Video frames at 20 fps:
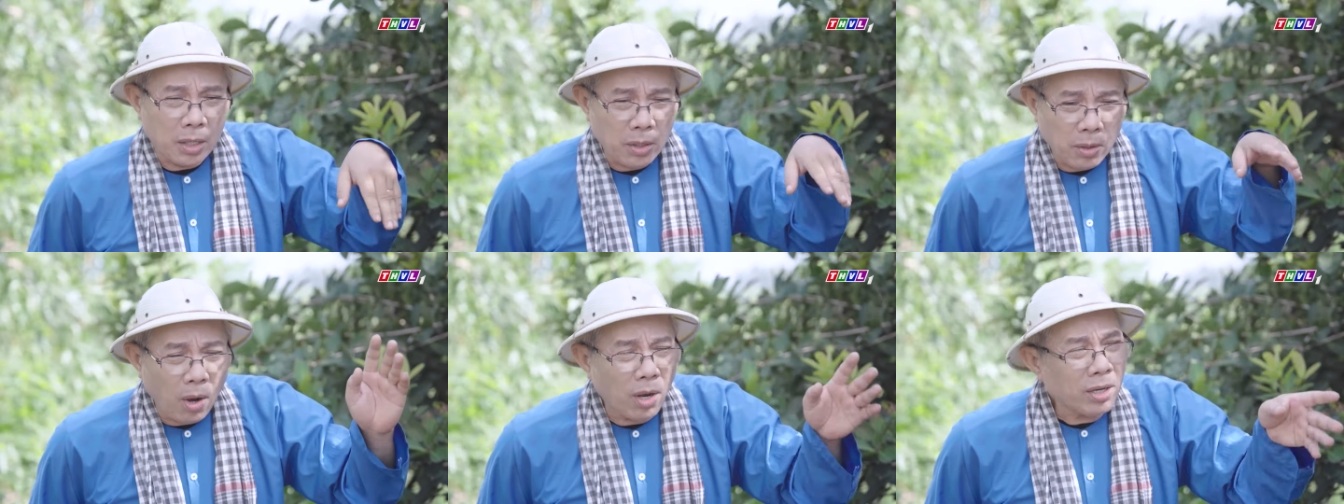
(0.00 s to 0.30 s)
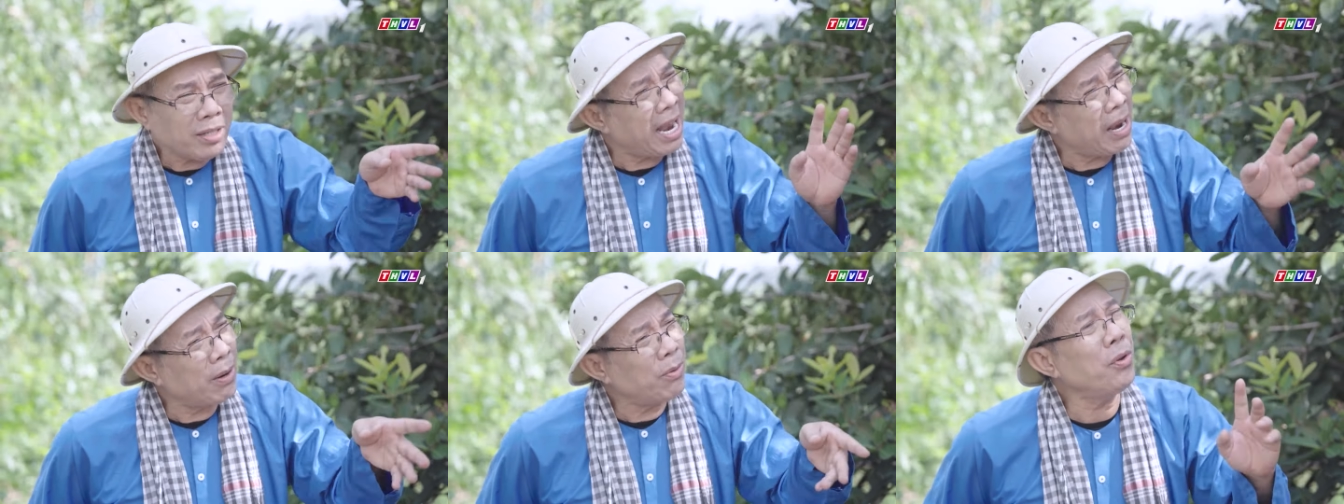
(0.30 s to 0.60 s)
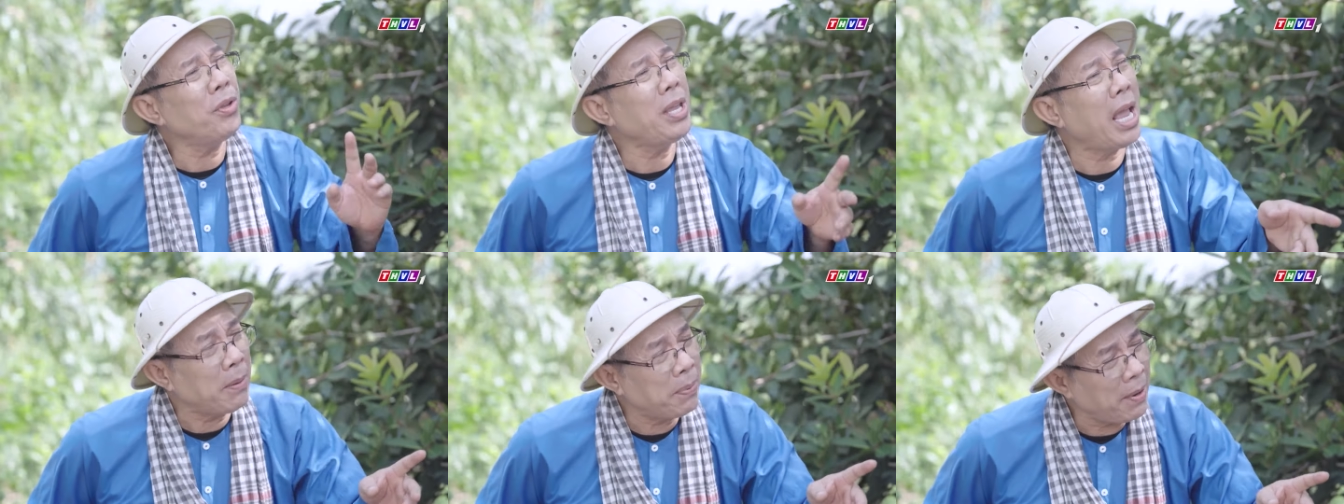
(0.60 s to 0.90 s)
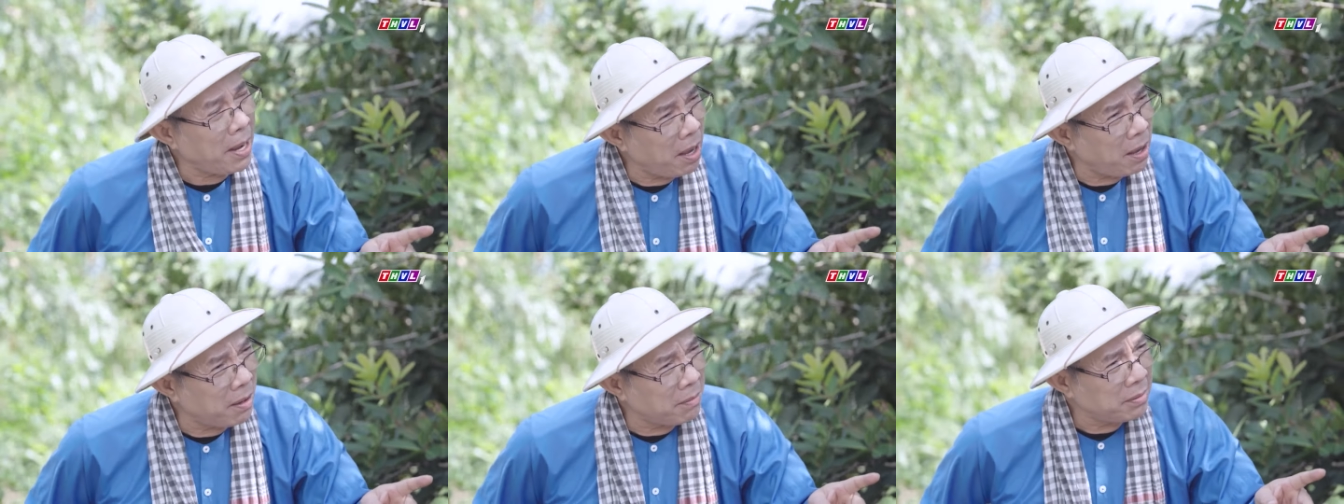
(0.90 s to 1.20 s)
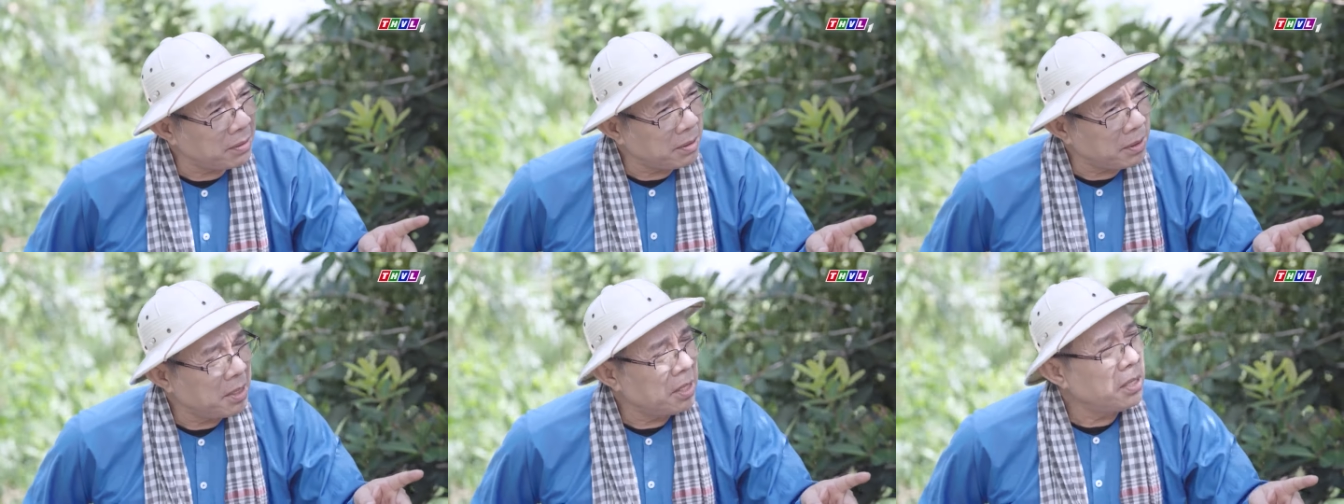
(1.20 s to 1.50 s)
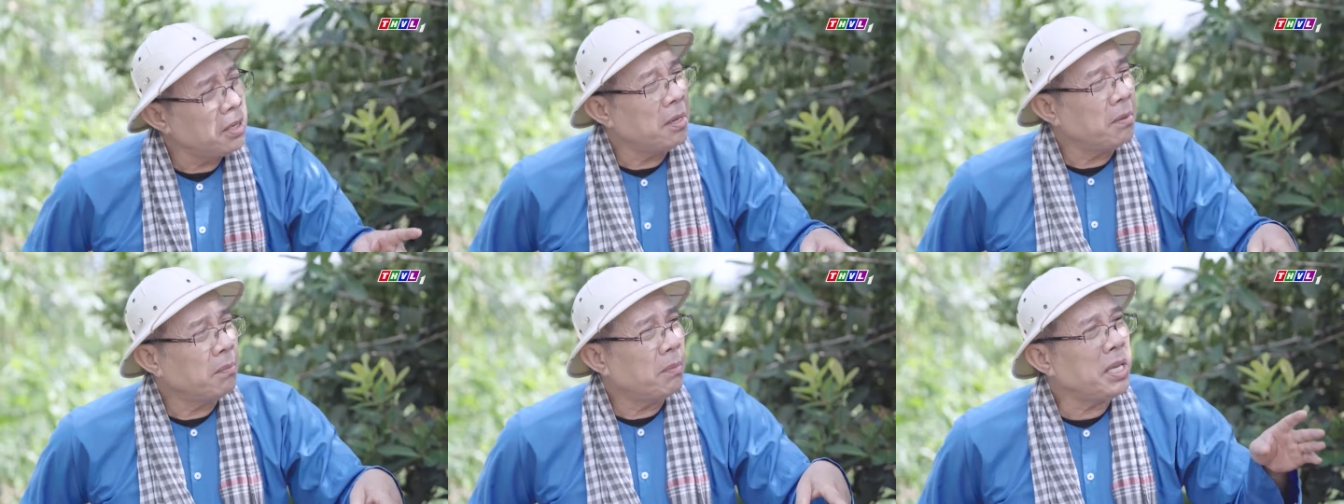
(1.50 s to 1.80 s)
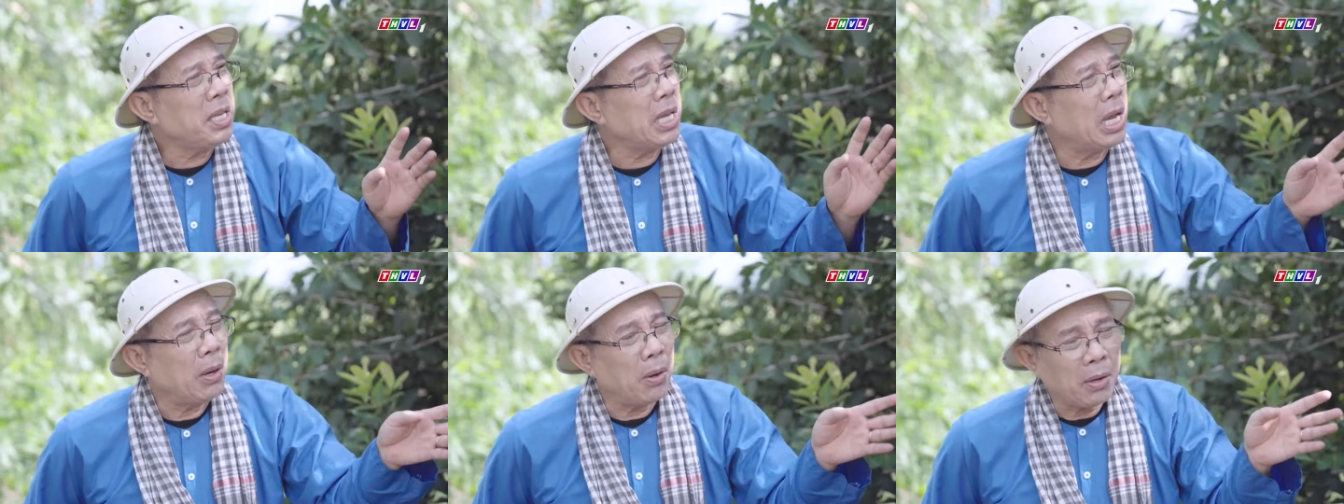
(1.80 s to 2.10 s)
là có sao nói vậy phải không dạ đúng rồi
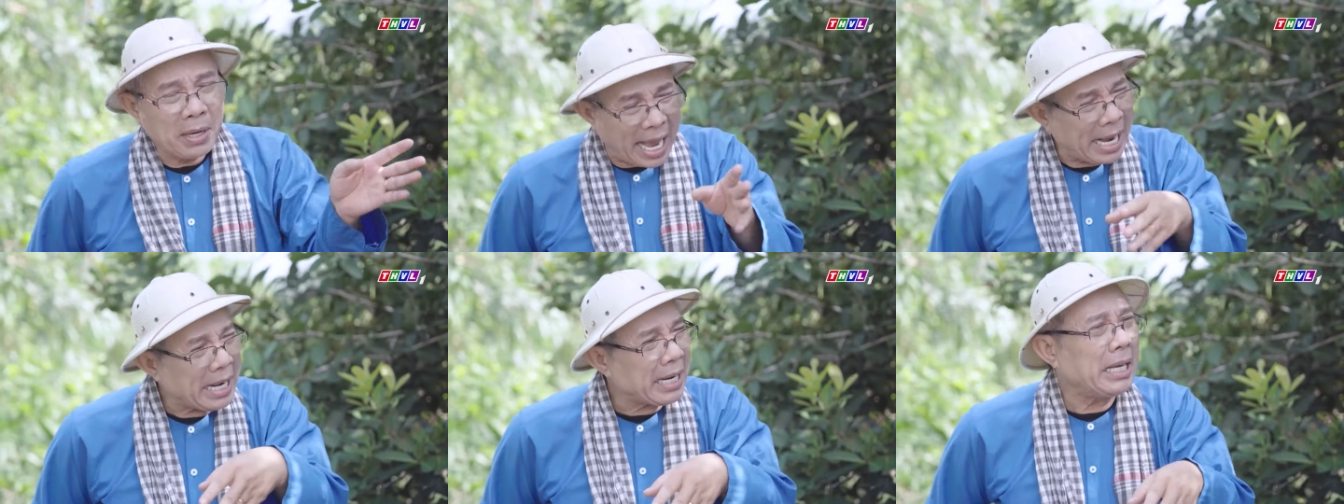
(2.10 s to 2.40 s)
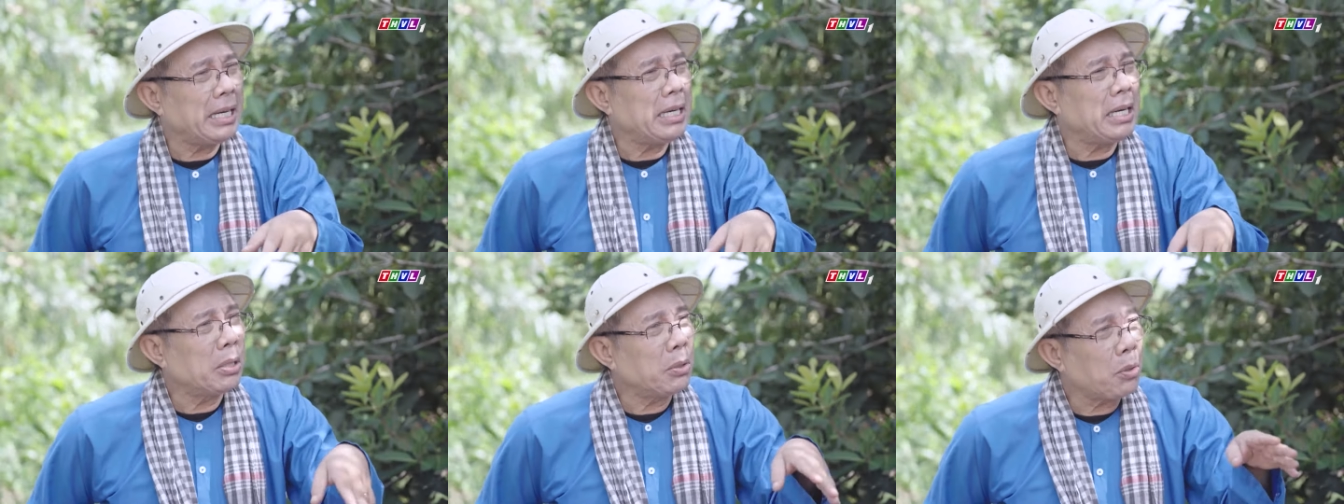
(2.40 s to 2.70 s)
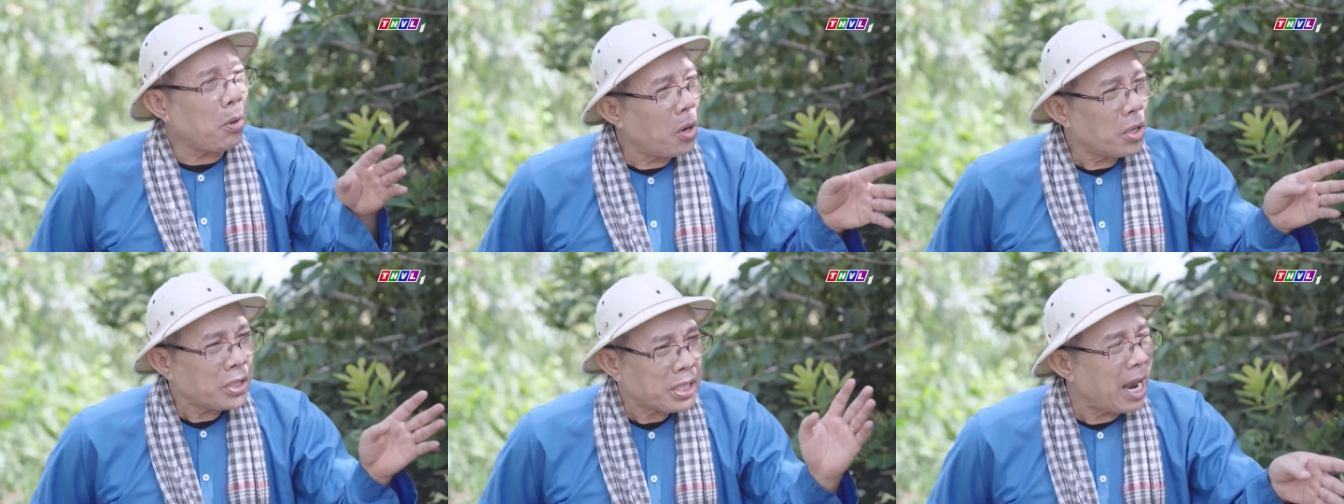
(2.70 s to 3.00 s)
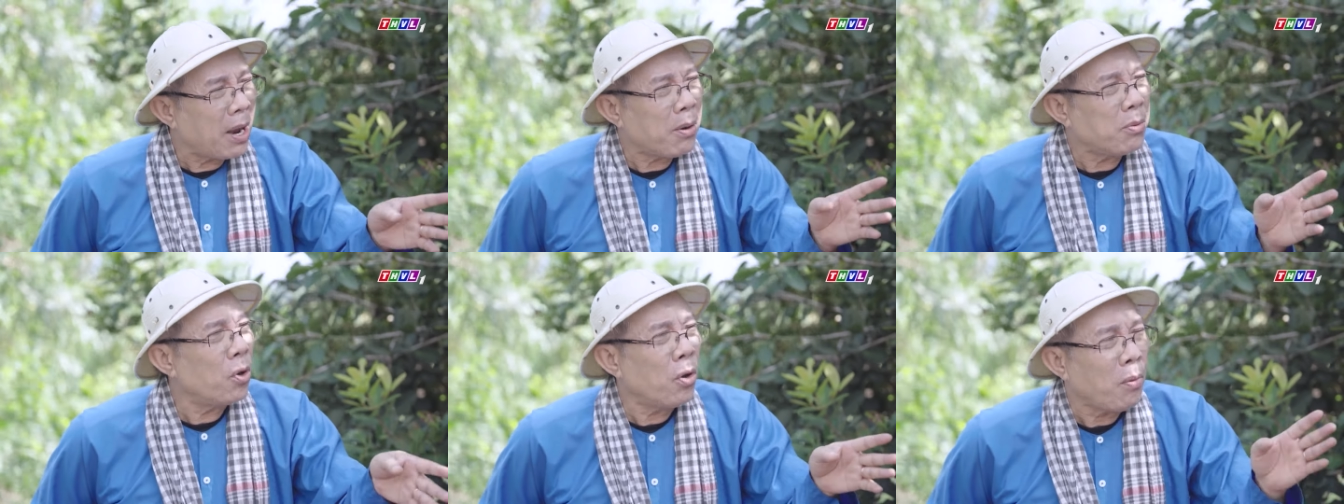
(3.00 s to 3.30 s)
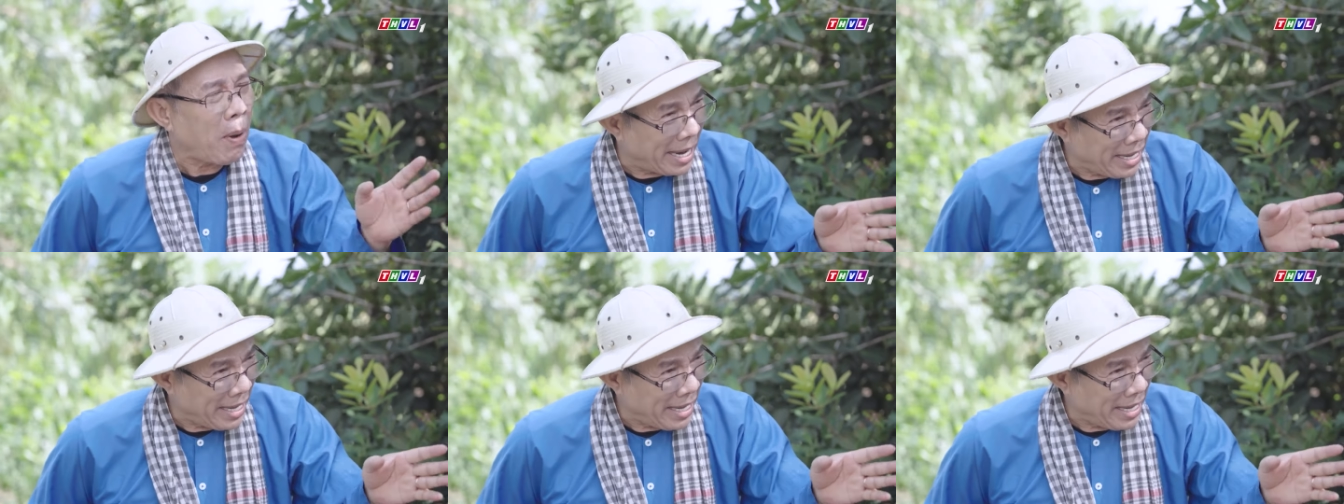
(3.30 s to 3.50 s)
bây giờ họ đặt lại là có sao nói